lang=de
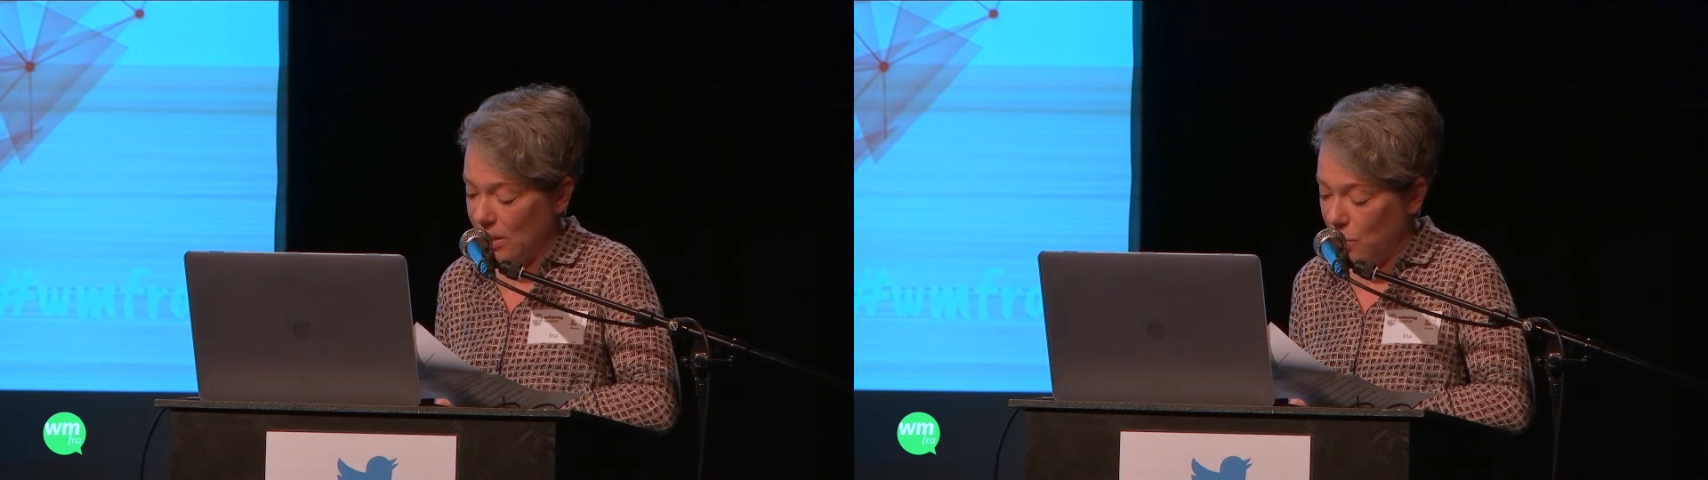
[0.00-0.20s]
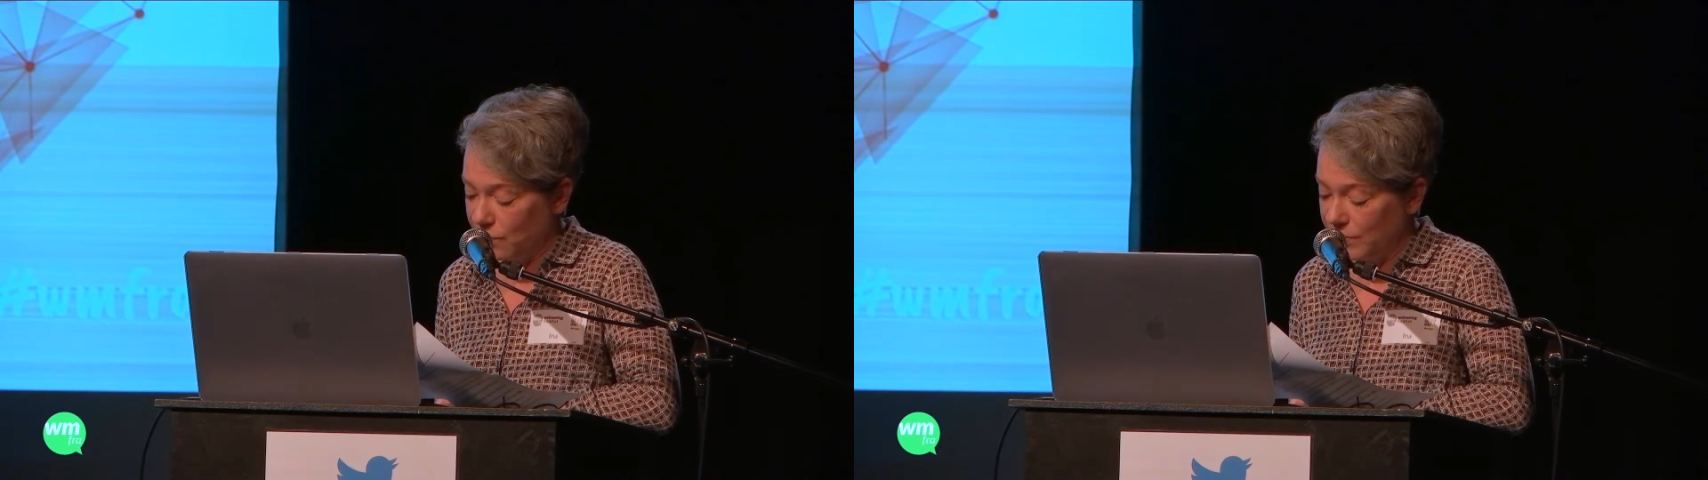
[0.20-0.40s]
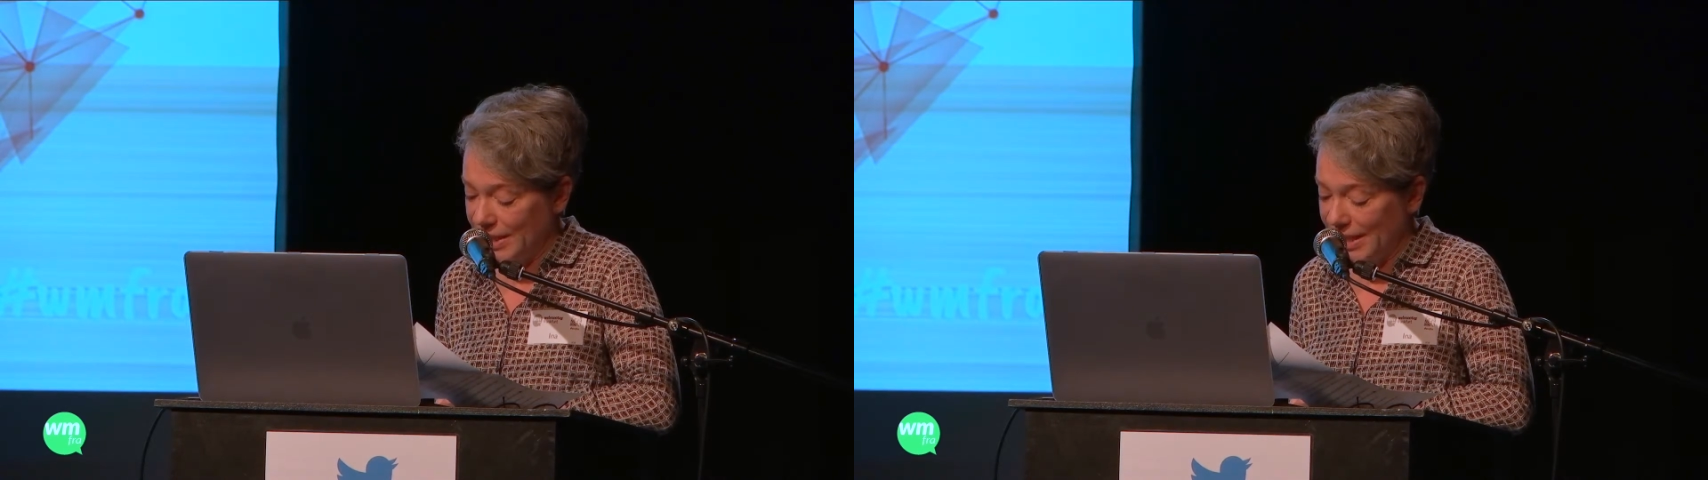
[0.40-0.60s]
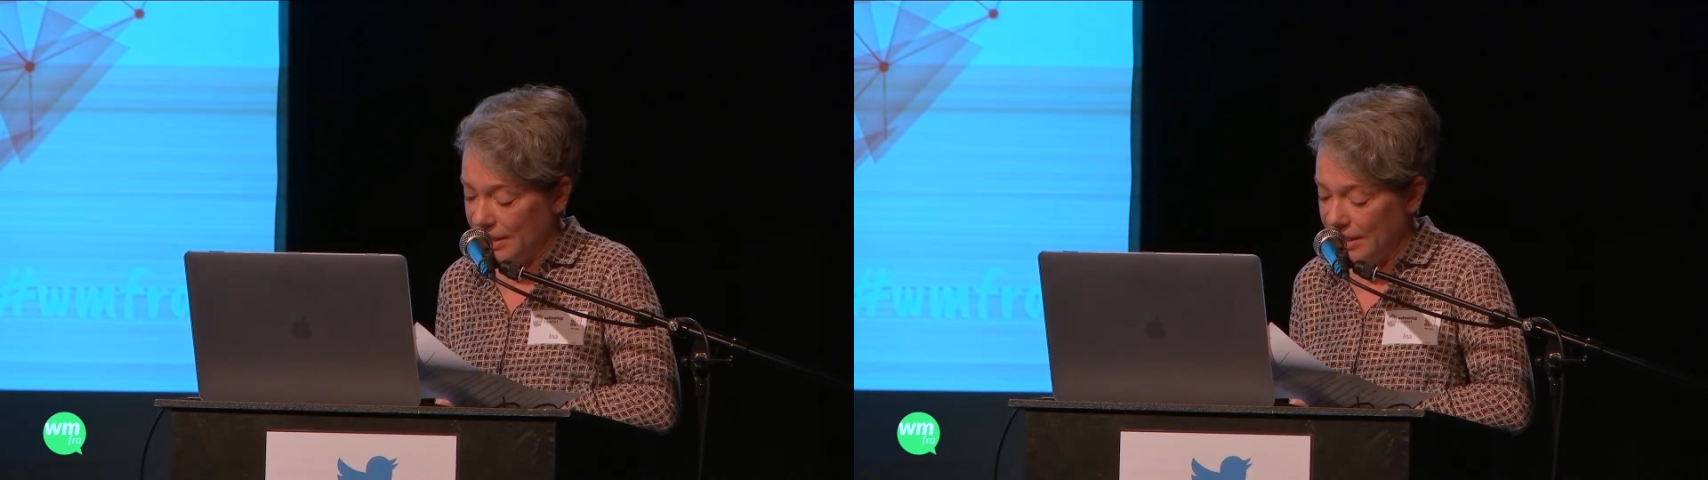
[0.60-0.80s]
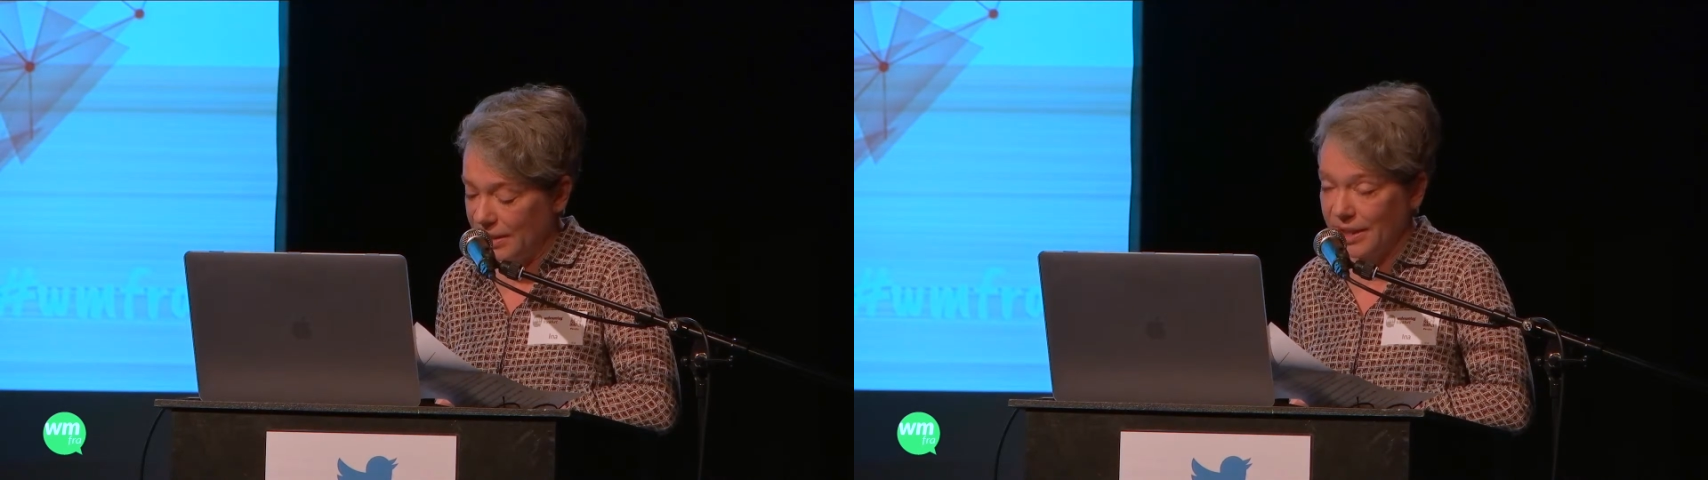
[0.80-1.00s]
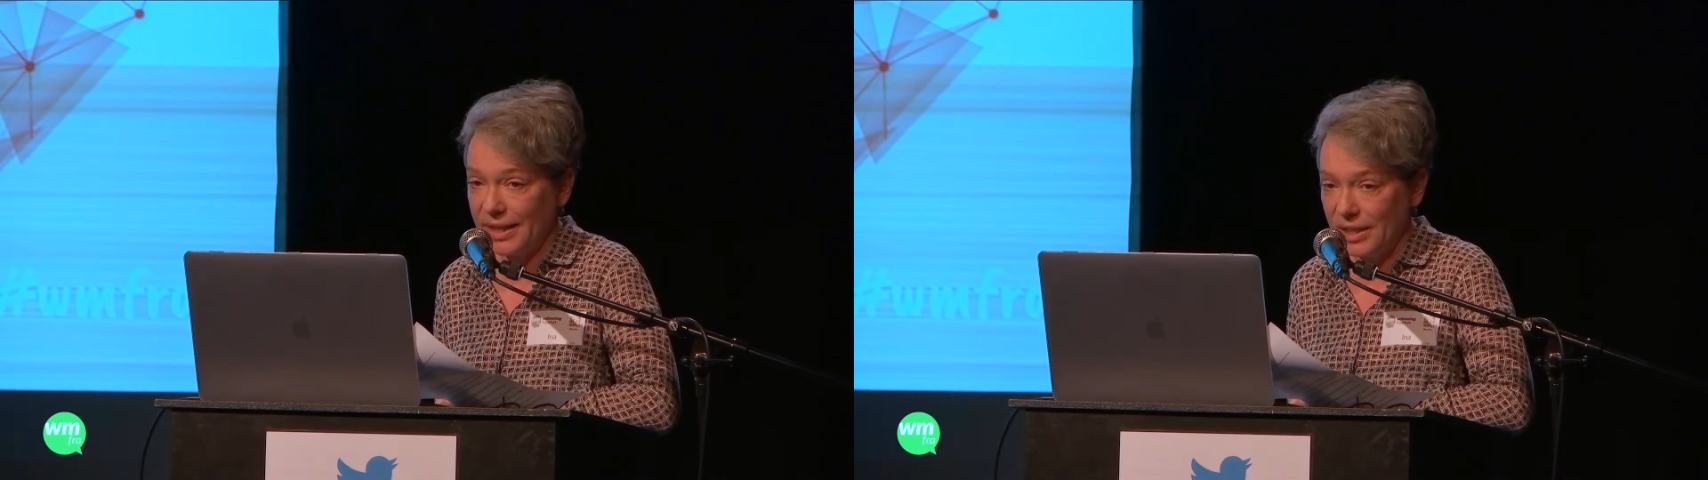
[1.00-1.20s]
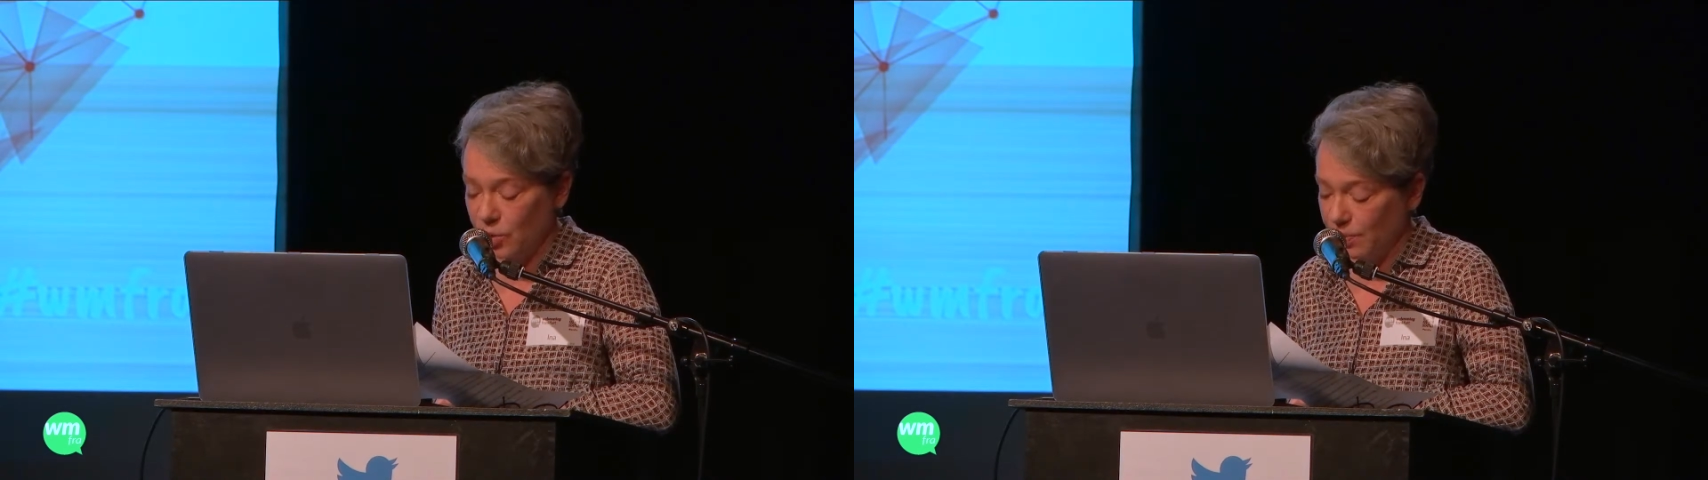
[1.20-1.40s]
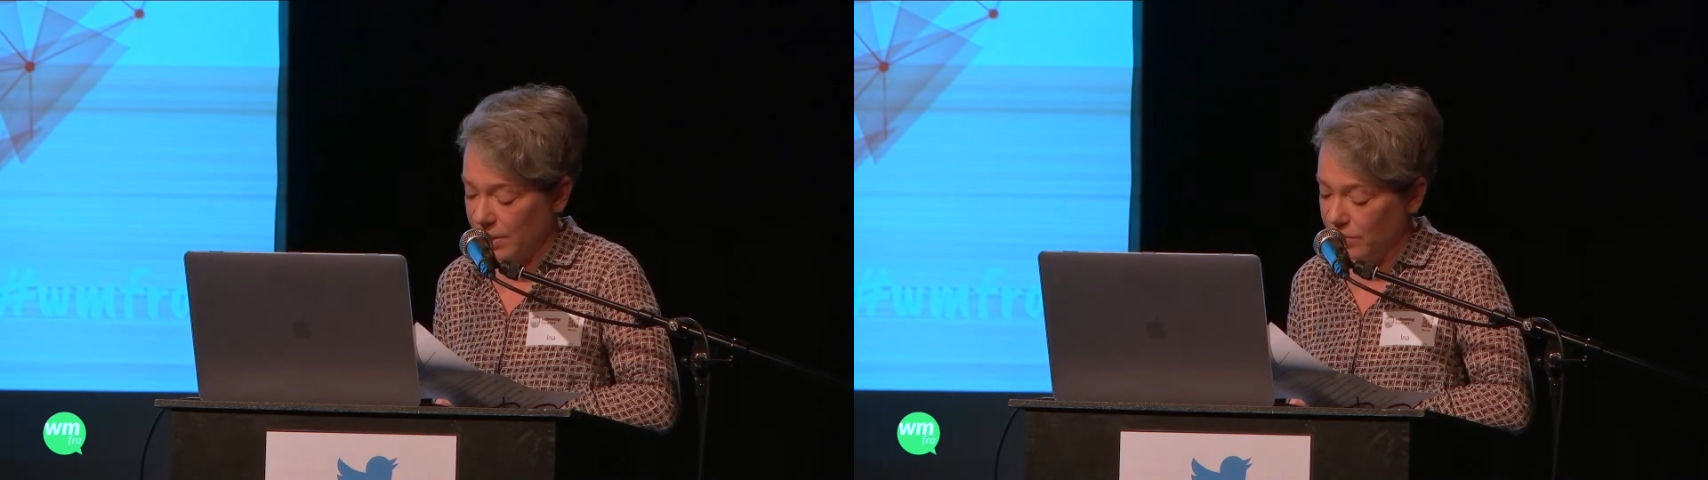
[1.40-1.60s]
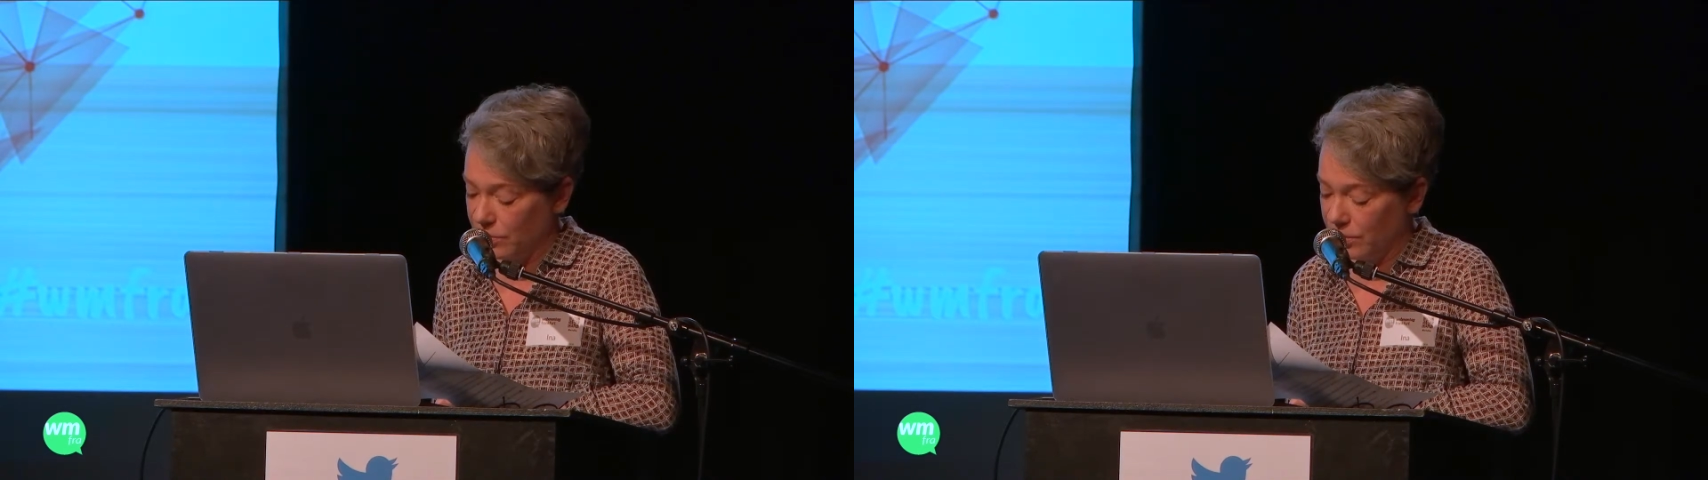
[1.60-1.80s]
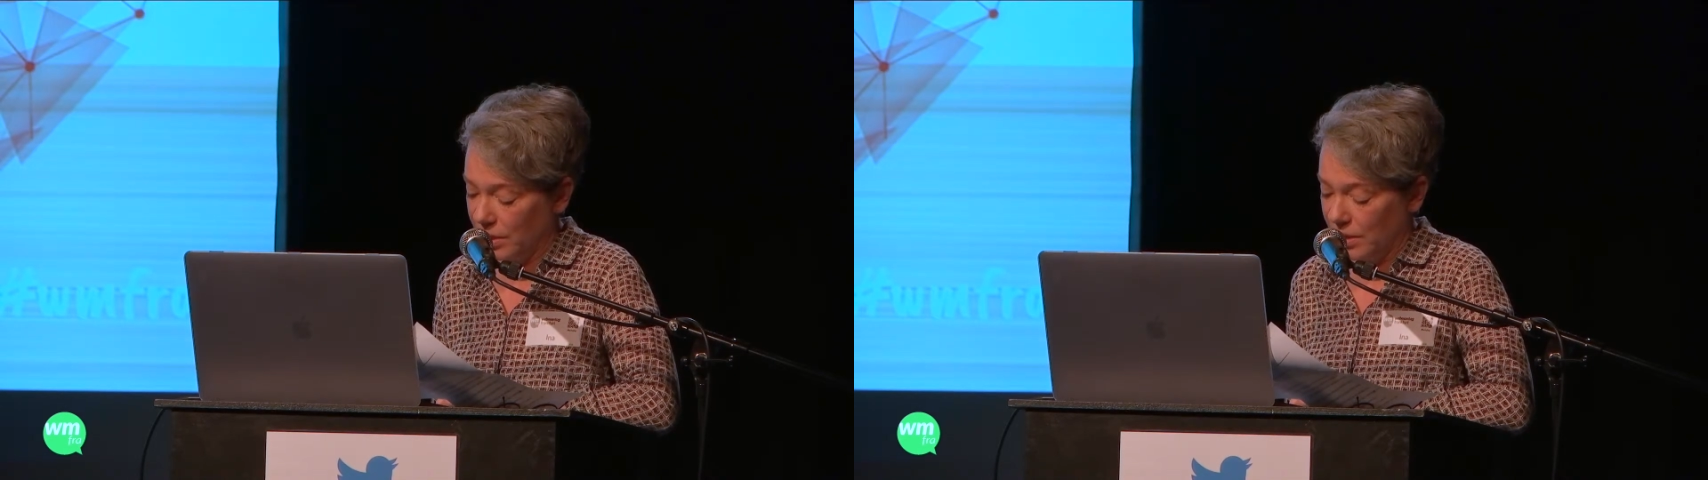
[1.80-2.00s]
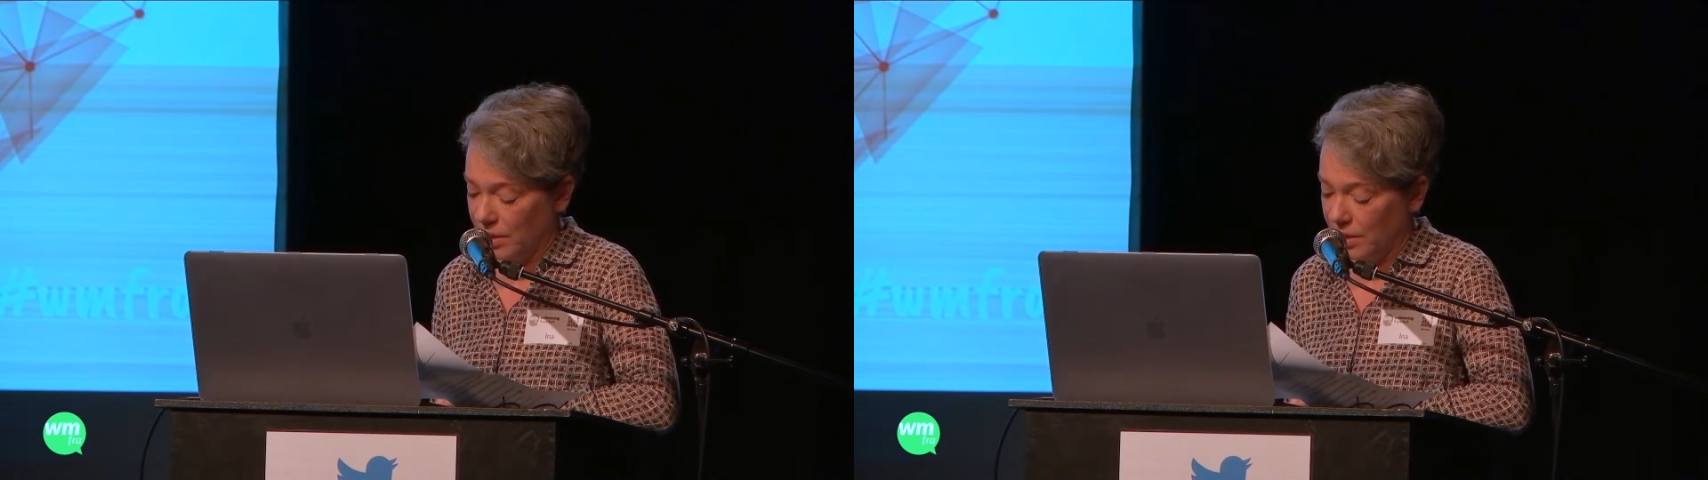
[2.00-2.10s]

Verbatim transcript: laufend ändernde Rechtsprechung,